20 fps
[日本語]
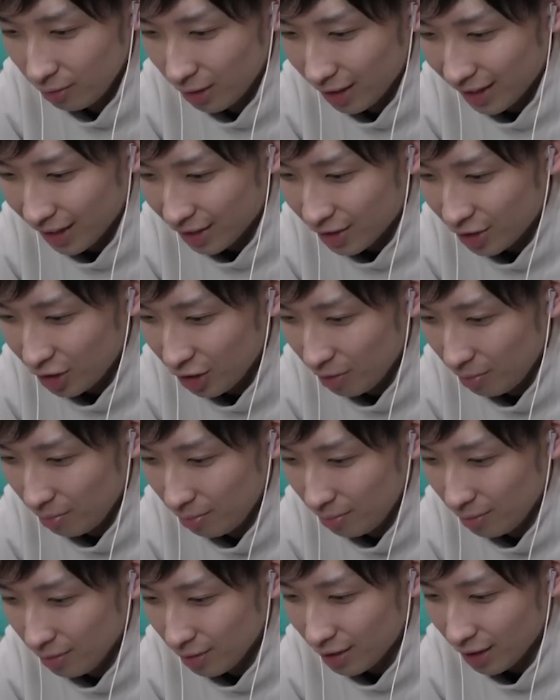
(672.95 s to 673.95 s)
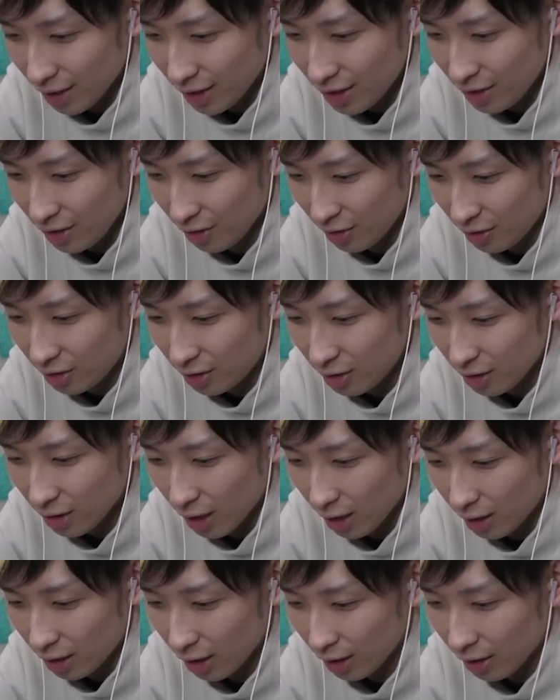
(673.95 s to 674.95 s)
私の昔の
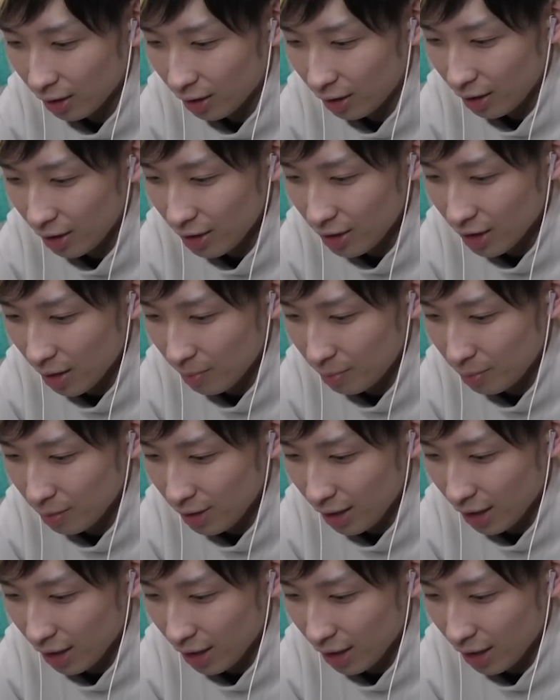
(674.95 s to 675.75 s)
姿、デジャブ。